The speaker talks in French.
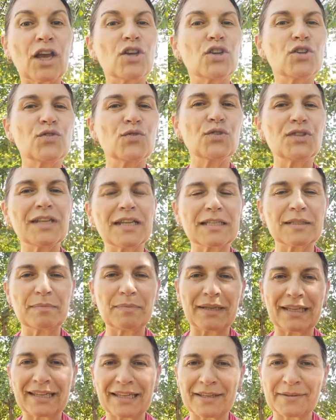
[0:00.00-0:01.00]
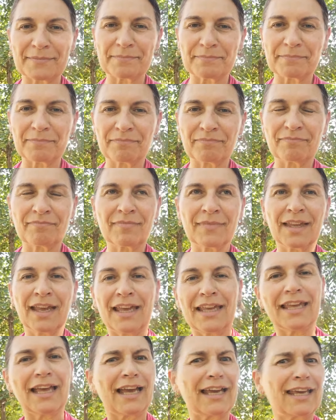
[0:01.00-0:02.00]
Je vous explique.
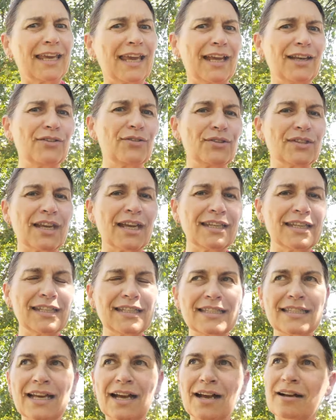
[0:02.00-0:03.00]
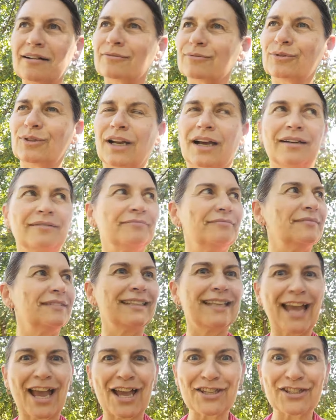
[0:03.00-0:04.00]
Il y a quelques années de ça, oula,
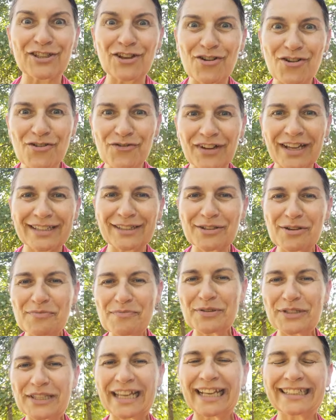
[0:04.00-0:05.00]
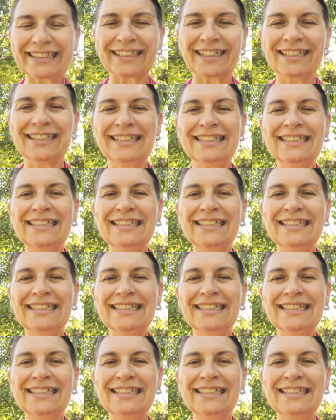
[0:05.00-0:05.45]
15 ans, 20 ans peut-être,